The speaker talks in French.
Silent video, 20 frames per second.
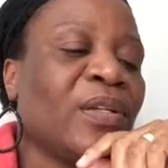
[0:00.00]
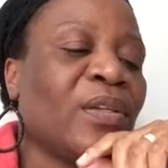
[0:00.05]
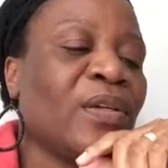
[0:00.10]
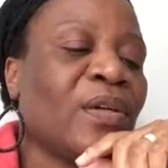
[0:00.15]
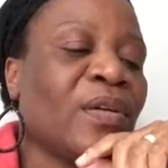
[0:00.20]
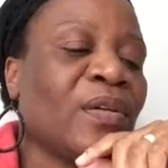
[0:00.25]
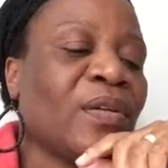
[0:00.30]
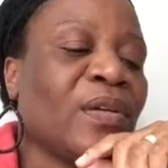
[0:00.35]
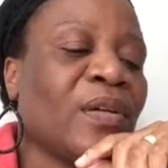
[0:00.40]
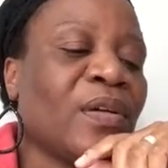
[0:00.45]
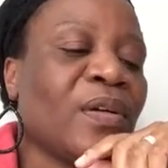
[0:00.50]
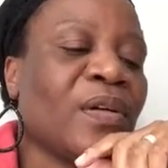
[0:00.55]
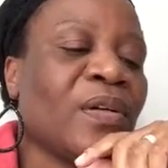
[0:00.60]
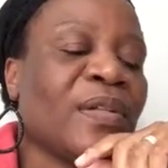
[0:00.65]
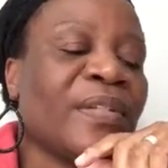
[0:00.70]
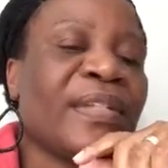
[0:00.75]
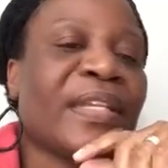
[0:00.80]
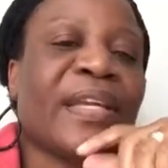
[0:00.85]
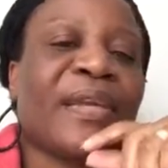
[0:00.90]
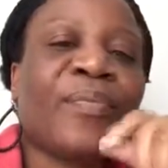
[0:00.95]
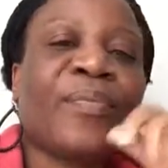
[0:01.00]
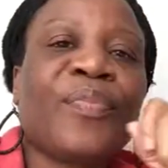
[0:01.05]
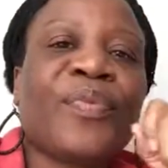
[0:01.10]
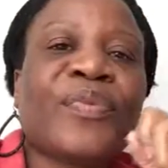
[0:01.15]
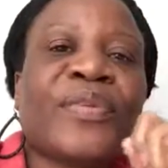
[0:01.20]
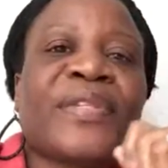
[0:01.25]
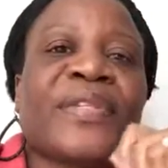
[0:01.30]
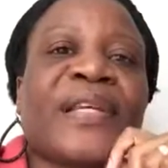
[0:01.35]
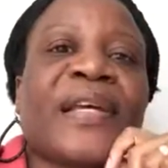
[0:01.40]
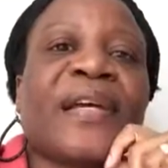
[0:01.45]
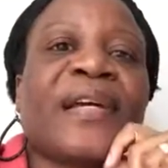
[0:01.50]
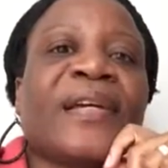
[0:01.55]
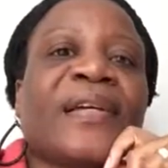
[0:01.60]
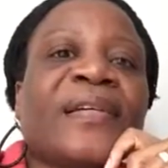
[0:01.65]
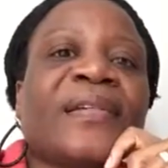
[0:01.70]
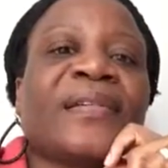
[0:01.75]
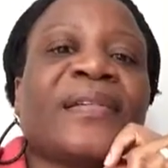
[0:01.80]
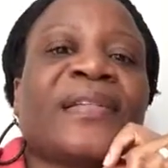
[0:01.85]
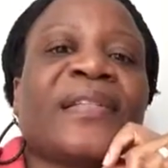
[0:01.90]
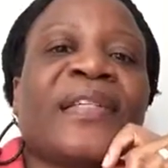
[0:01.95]
Donc, euh, c'est un peu
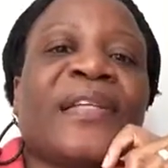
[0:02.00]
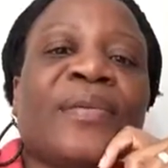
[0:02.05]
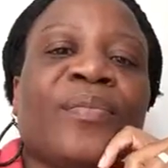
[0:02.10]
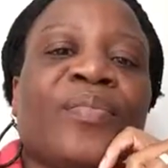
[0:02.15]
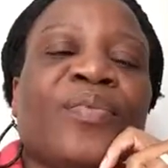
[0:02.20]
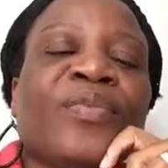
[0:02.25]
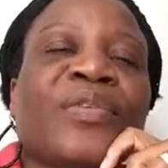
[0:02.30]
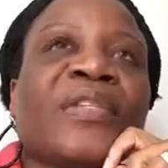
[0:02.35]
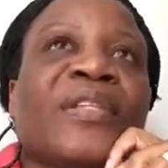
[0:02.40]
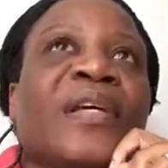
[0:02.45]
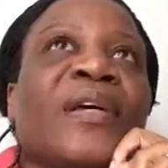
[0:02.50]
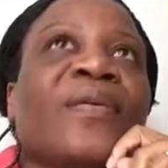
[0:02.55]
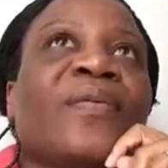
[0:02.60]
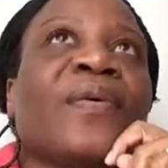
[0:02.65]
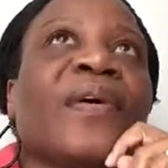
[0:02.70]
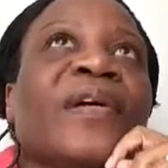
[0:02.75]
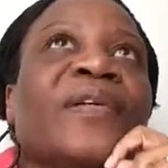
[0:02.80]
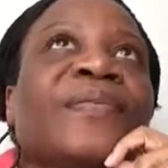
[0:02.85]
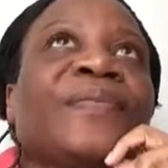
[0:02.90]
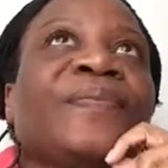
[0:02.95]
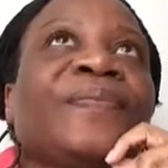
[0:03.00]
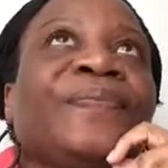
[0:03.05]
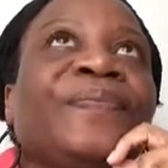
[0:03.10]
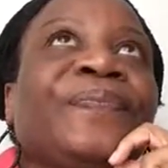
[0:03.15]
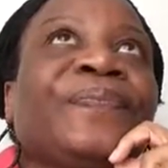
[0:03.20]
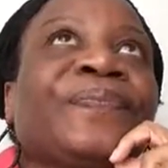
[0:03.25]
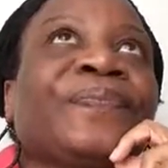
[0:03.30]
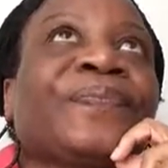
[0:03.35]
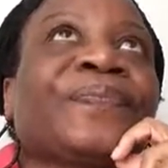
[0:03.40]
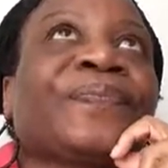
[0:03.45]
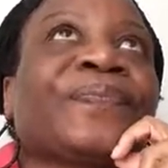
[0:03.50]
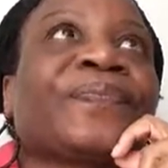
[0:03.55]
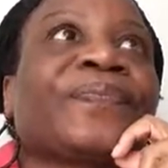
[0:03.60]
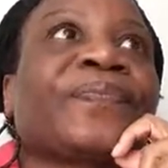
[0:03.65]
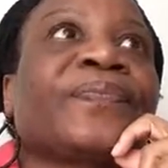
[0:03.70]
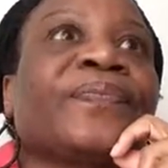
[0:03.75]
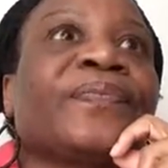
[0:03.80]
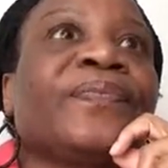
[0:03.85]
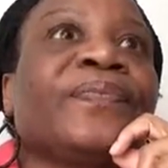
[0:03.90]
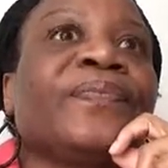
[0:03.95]
ça. C'est un peu ça, quoi.
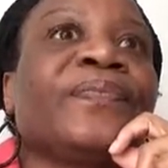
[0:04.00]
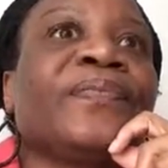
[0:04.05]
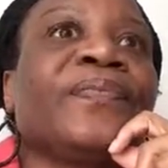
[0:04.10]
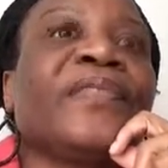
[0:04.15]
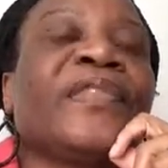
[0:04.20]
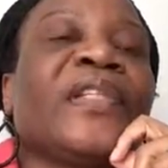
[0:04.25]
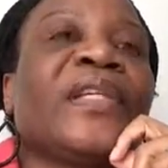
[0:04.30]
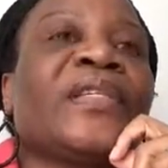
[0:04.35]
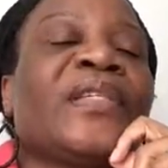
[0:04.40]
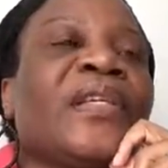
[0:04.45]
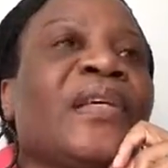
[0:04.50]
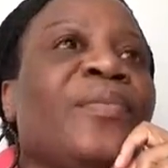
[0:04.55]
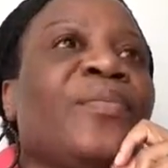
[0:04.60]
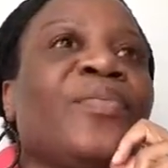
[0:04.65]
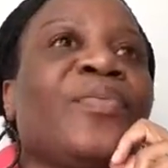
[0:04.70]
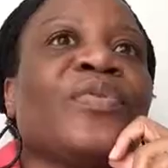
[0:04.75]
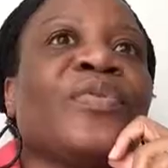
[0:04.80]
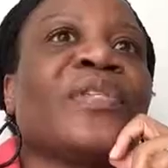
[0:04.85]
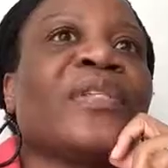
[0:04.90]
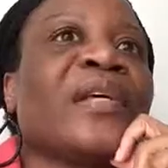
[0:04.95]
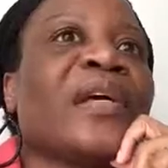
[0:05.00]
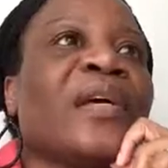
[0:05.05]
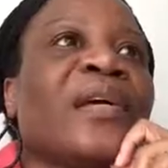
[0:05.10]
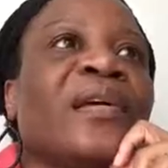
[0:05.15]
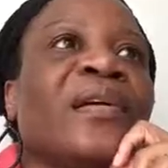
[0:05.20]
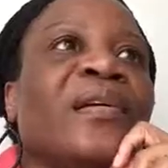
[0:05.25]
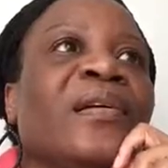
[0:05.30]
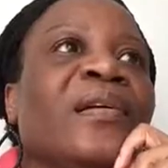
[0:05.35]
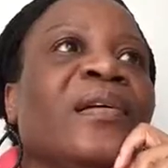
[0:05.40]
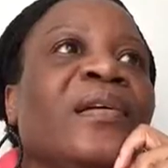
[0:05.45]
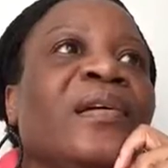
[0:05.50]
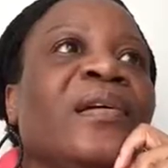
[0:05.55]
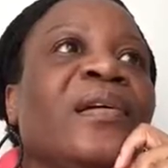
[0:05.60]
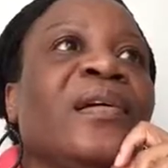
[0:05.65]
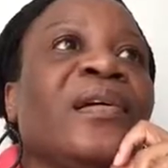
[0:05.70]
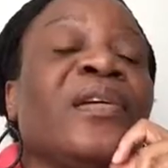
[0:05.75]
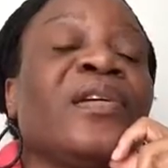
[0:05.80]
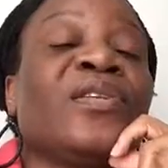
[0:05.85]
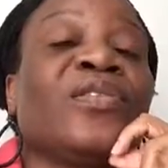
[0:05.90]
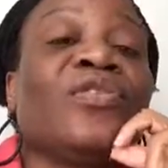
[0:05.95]
C'est un peu ça.
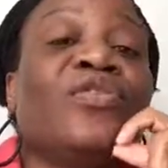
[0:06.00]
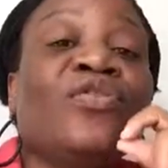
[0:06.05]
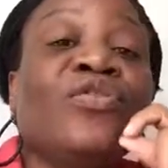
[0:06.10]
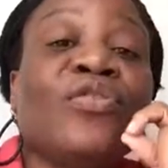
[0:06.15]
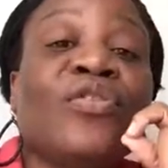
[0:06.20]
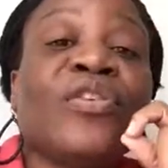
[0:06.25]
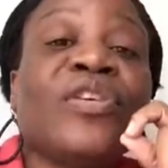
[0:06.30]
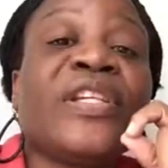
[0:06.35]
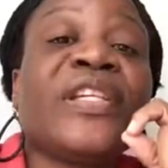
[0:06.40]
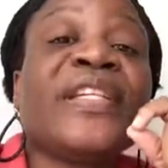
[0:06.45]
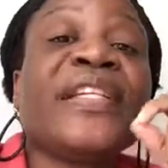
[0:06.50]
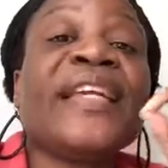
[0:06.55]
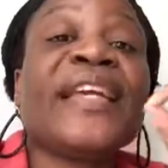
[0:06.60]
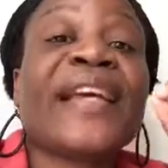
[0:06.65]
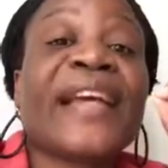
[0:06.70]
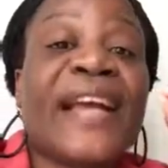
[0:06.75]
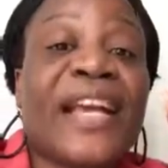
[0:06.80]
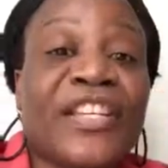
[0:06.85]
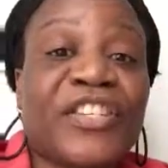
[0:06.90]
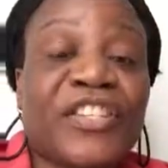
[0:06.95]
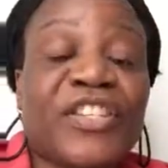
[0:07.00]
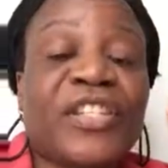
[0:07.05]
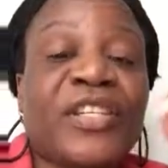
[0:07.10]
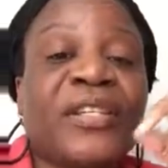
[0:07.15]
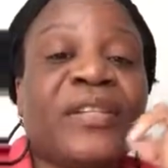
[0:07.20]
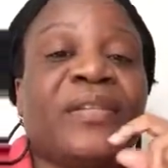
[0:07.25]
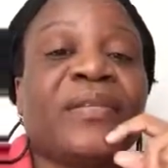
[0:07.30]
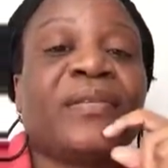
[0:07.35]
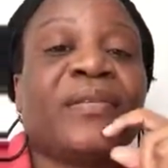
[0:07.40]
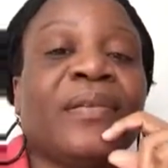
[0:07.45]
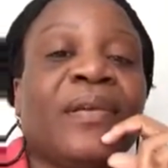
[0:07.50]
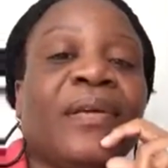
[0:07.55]
Dieu, il est caché.